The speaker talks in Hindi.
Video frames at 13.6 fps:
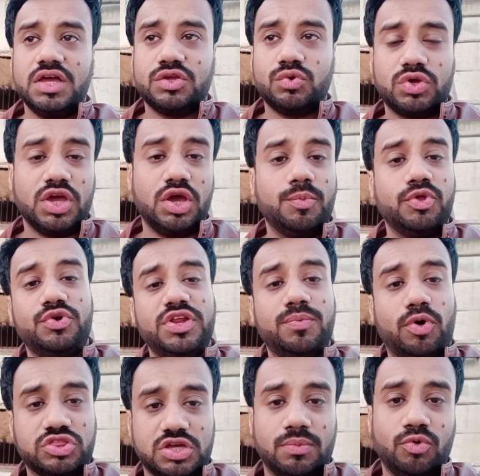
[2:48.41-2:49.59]
क्योंकि इम्यूनिटी
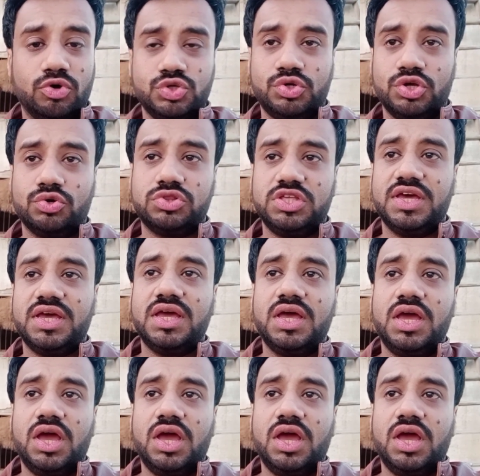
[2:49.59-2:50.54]
बहुत कम हो चुकी होती है